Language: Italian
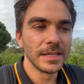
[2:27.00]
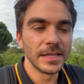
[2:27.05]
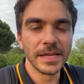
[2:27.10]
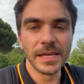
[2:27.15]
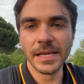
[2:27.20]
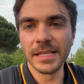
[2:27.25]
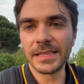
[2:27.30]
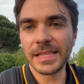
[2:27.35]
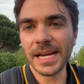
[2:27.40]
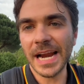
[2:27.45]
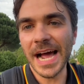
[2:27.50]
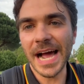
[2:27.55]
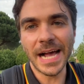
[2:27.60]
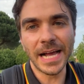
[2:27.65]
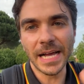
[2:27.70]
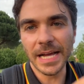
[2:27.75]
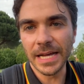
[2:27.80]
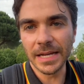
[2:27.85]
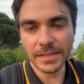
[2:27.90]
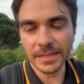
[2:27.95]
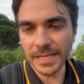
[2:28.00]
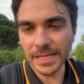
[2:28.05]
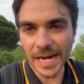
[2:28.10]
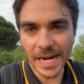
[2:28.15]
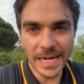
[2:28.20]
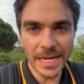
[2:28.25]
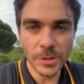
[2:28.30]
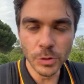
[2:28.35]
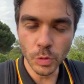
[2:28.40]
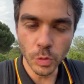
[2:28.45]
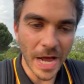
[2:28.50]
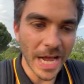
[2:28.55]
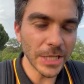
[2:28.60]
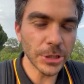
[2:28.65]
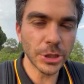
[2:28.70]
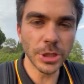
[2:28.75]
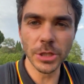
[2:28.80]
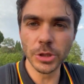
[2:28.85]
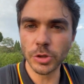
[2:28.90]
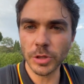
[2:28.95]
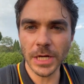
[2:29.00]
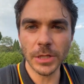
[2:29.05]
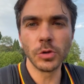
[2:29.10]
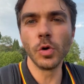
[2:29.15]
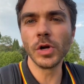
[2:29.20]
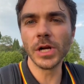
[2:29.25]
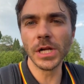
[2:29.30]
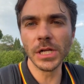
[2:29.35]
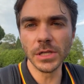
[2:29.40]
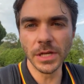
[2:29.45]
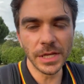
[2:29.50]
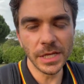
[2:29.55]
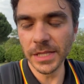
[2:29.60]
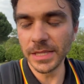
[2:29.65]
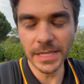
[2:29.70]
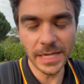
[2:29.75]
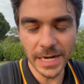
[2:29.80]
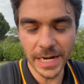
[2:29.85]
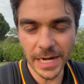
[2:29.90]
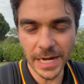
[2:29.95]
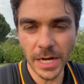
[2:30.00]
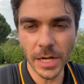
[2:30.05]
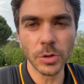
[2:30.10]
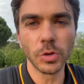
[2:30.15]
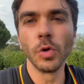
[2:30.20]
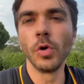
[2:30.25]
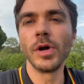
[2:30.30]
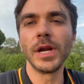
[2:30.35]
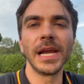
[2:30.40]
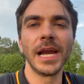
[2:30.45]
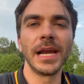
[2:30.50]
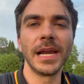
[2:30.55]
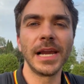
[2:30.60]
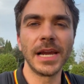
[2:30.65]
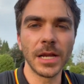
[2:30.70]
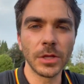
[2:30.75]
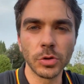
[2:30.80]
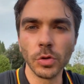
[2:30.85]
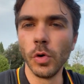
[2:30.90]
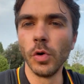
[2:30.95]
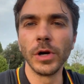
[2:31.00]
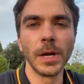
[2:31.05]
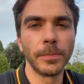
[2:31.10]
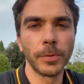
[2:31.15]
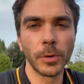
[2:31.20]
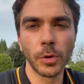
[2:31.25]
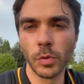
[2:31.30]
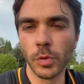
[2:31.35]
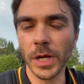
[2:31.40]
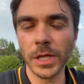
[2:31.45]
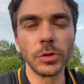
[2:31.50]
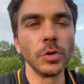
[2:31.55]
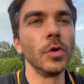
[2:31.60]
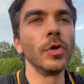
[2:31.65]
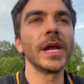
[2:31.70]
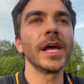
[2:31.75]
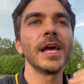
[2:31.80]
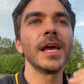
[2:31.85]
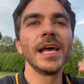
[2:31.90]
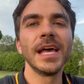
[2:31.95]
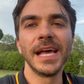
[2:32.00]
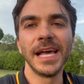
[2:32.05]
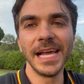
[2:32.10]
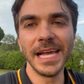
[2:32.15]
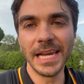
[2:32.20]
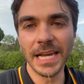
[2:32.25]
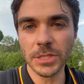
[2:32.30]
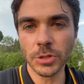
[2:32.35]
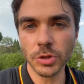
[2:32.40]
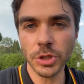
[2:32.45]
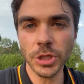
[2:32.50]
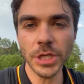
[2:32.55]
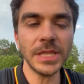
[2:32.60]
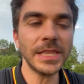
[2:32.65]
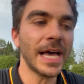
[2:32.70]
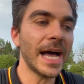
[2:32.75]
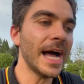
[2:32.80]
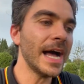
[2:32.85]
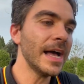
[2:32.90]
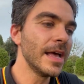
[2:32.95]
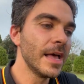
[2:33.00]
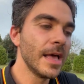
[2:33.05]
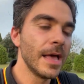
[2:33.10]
e tra, tra l'entourage del giocatore e dell'allenatore, l'allenatore, il procuratore e la società,